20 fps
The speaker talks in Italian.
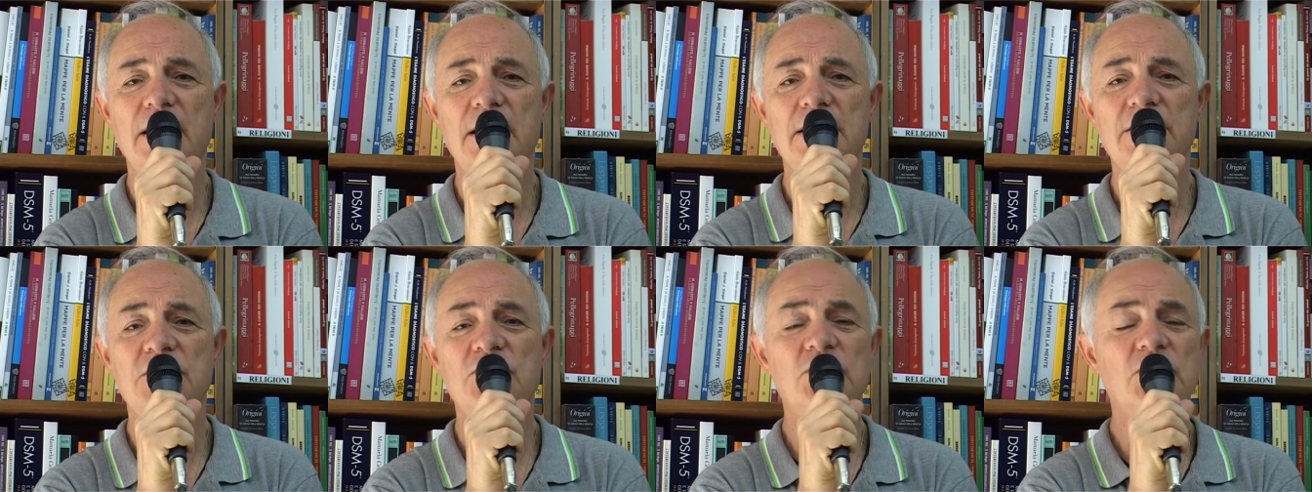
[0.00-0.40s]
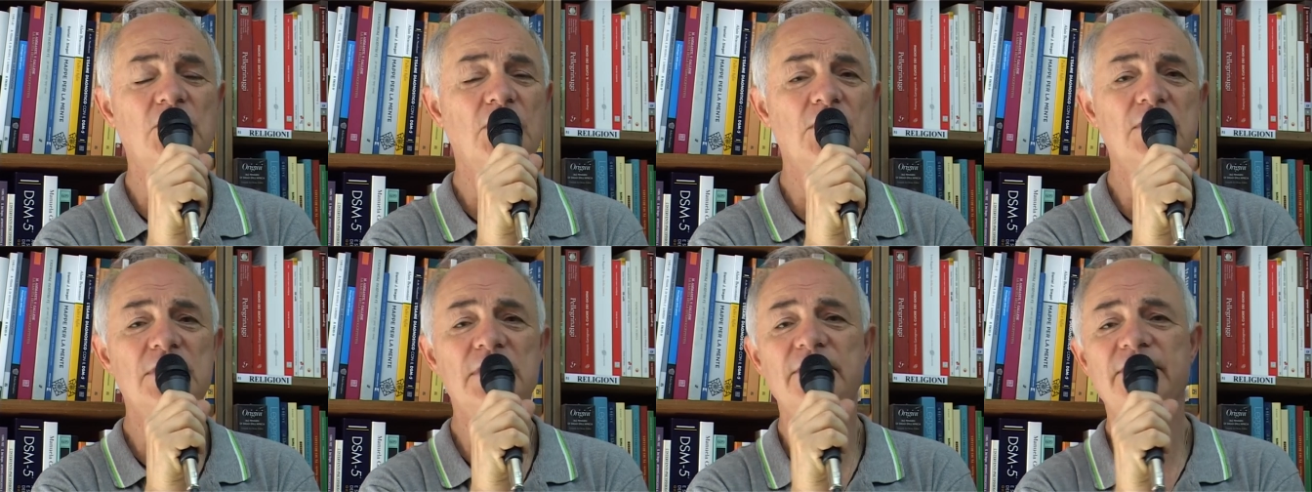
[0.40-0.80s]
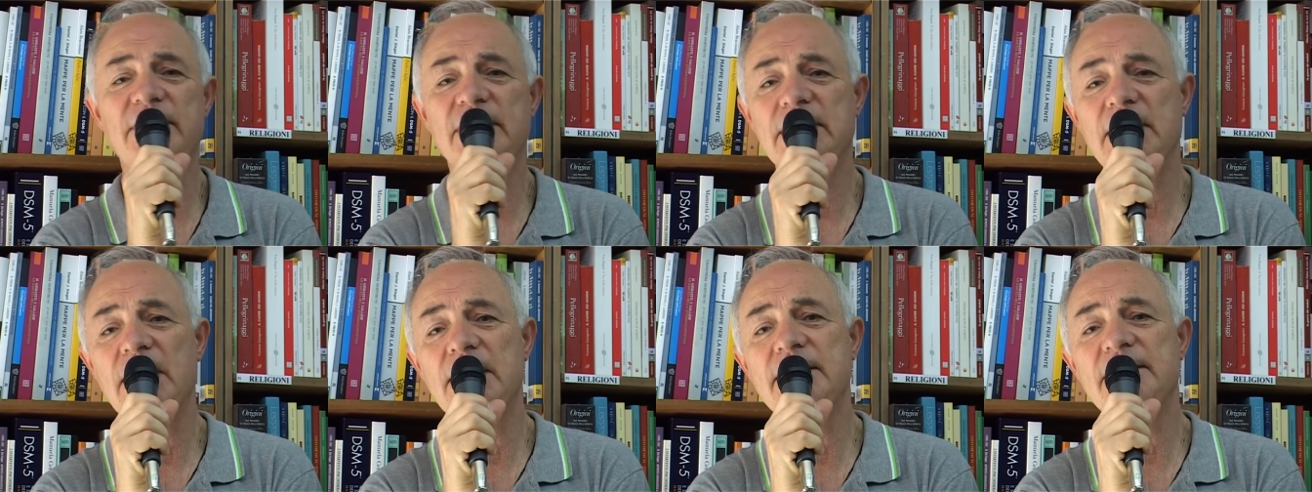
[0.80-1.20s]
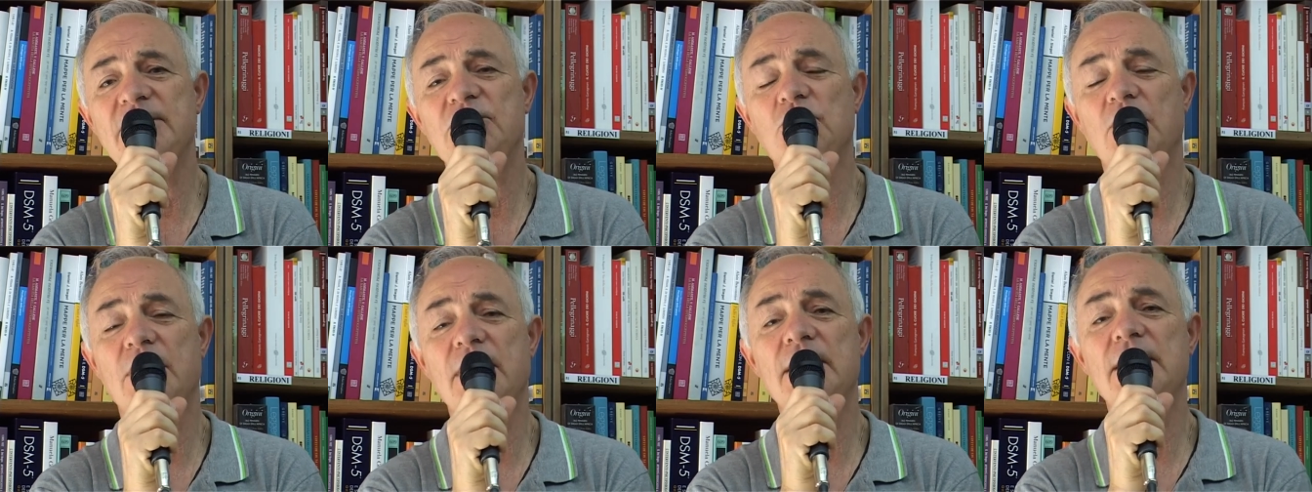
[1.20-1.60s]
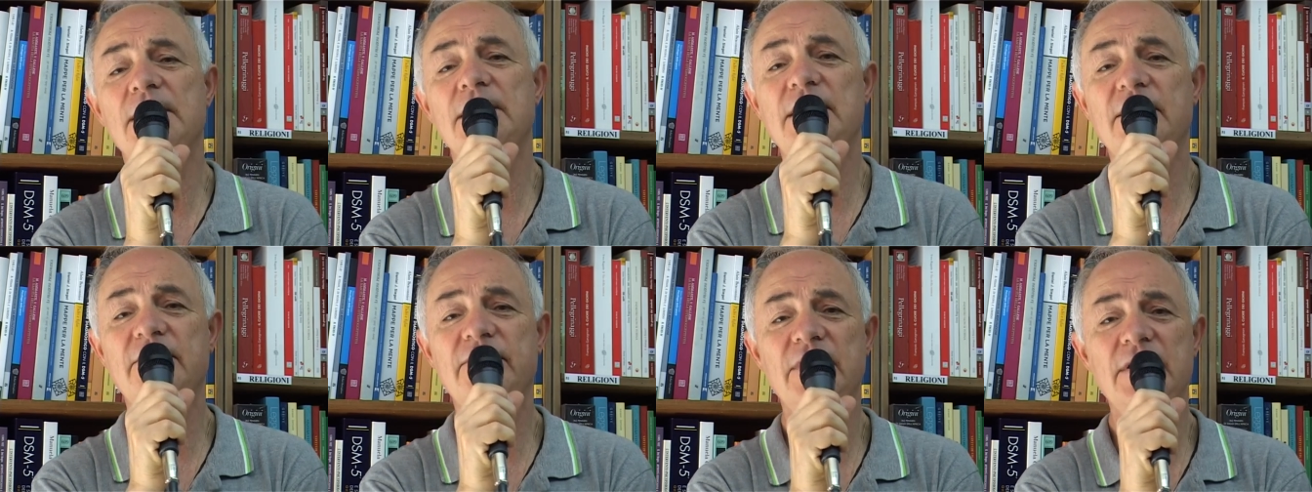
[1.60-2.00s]
Ci sono nostri fratelli e sorelle
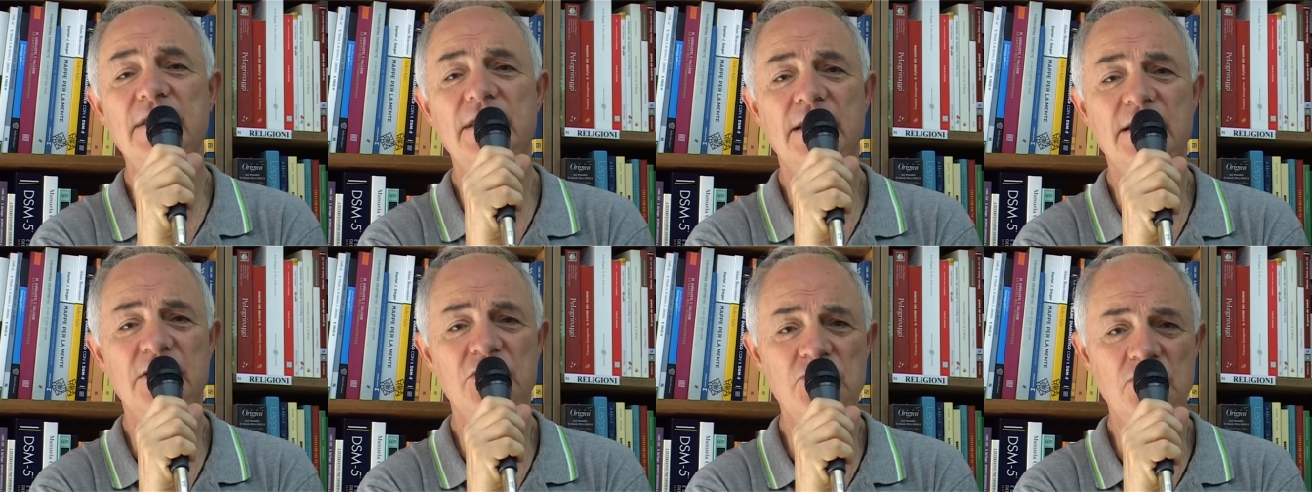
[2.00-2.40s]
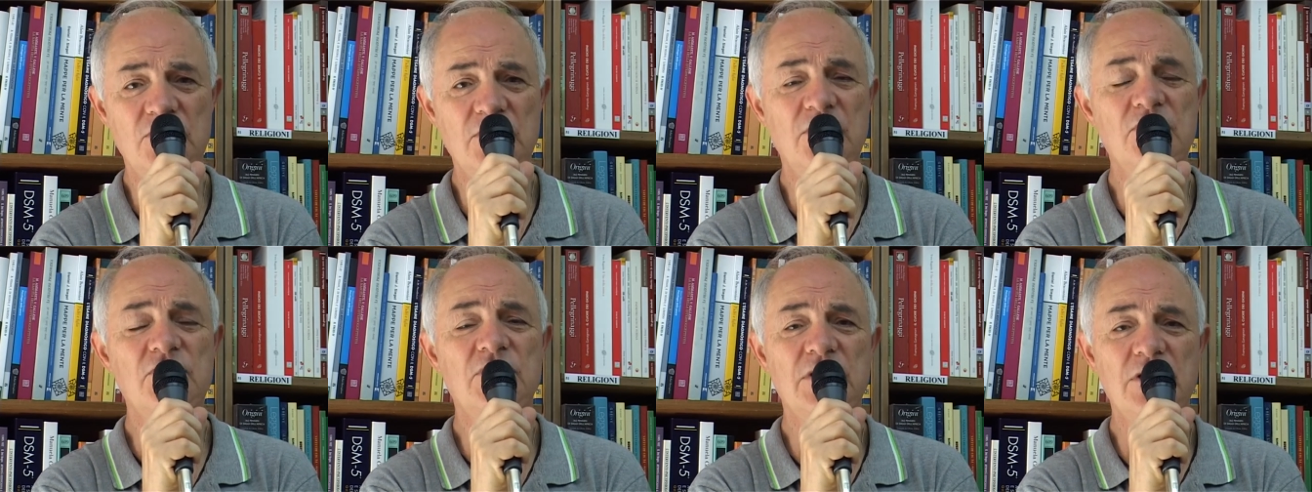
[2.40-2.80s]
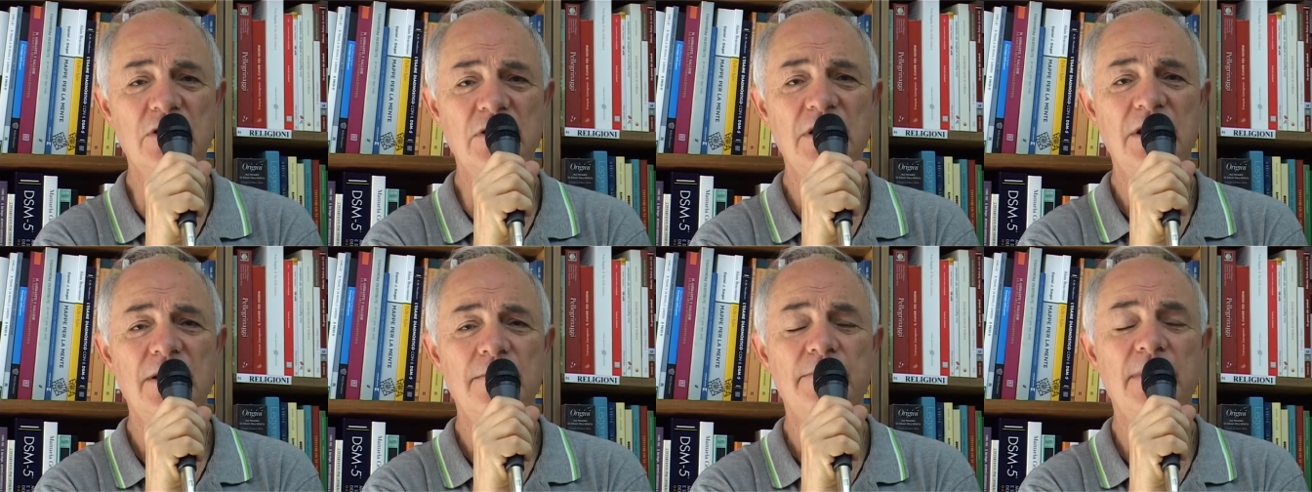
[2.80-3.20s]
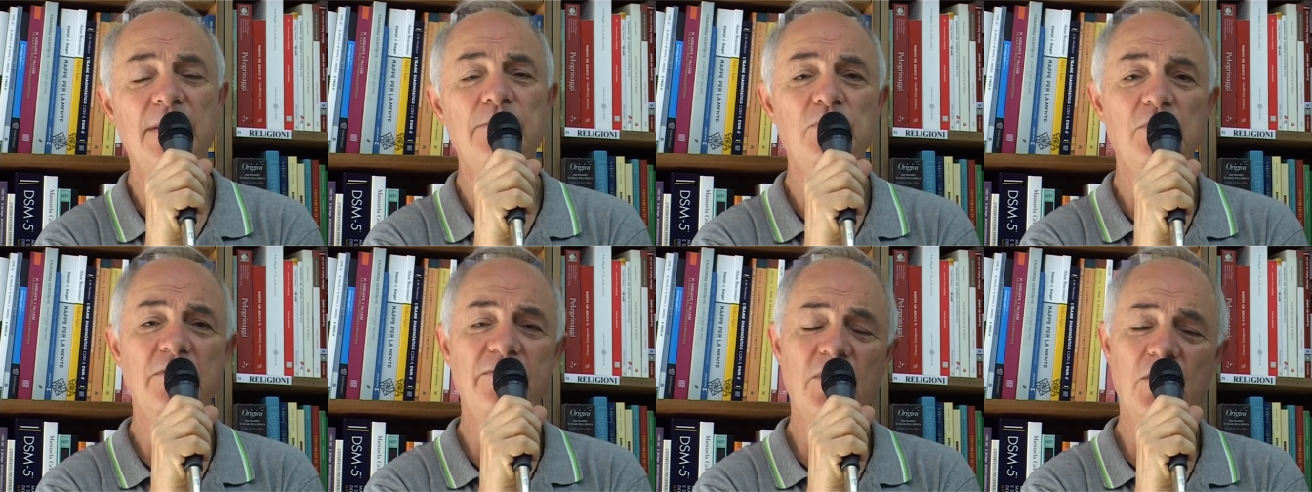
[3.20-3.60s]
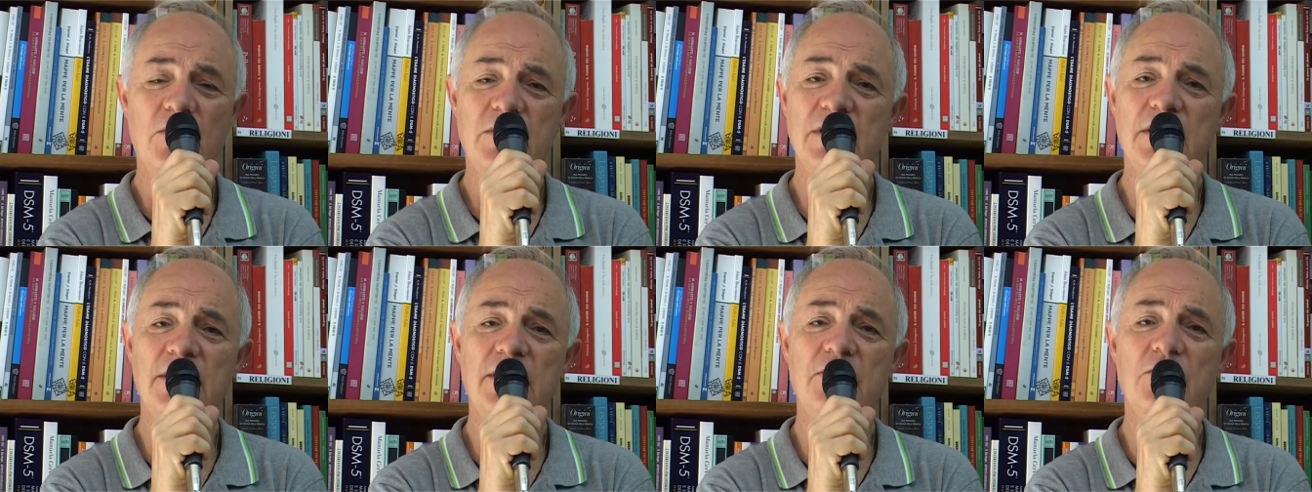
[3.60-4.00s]
nella fede che sono oggi ben più
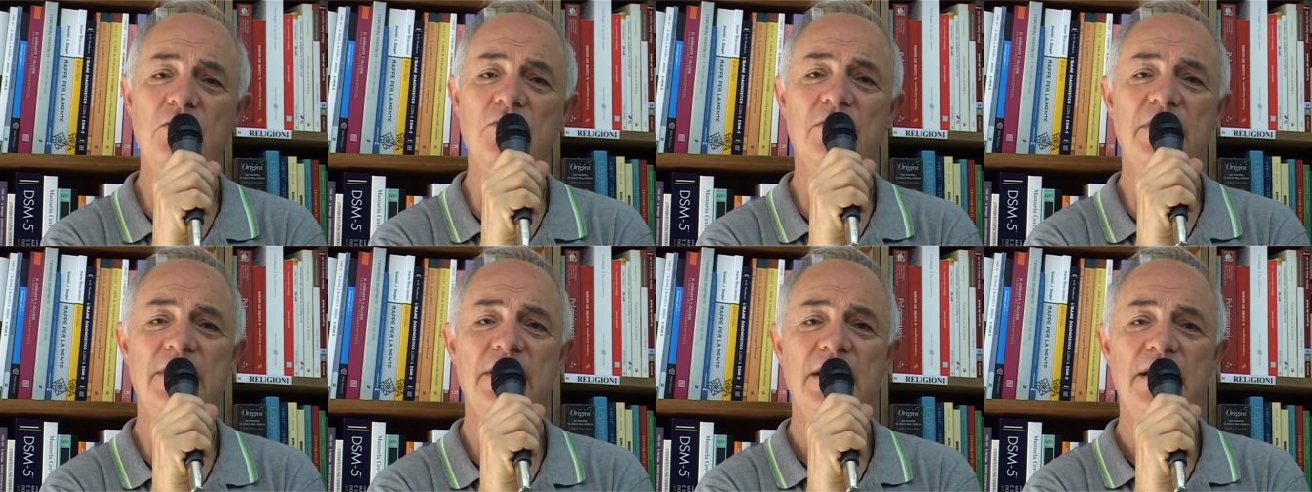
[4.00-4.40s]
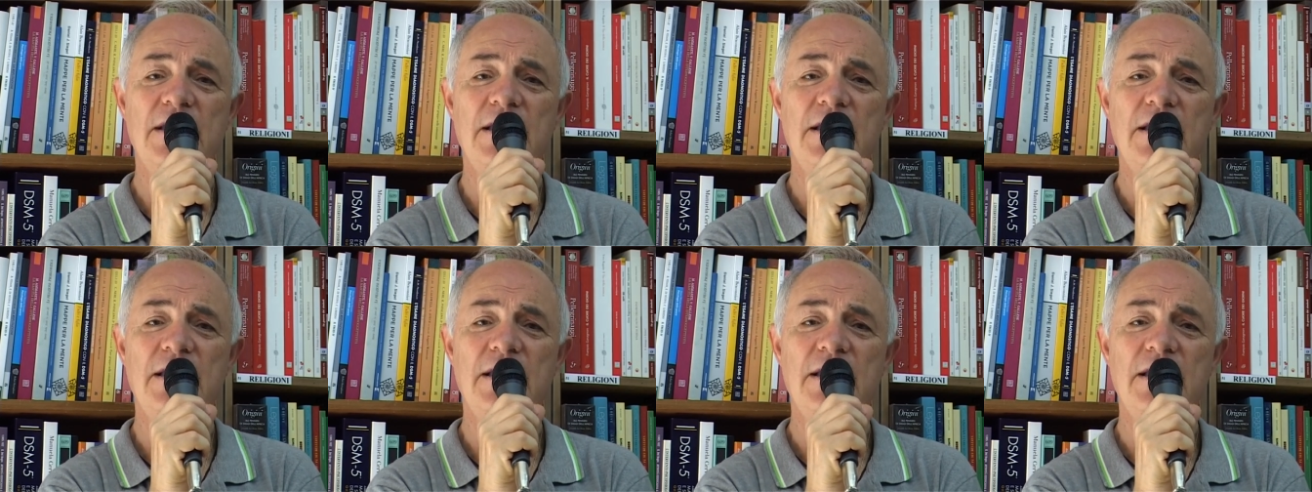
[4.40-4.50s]
forti di noi,